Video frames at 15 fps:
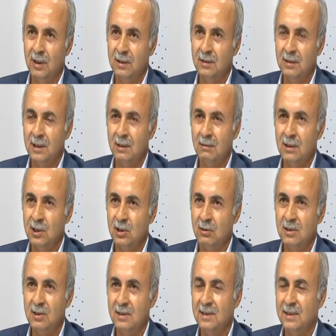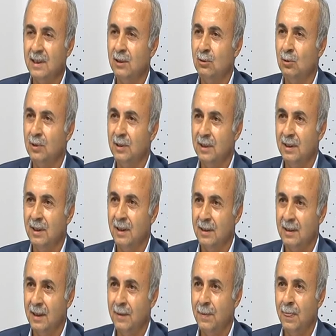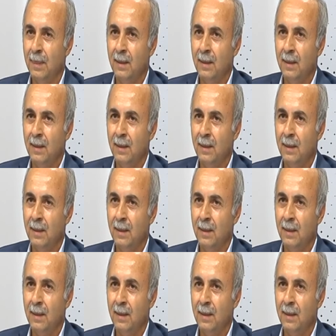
artık yavaş yavaş liseye doğru giderken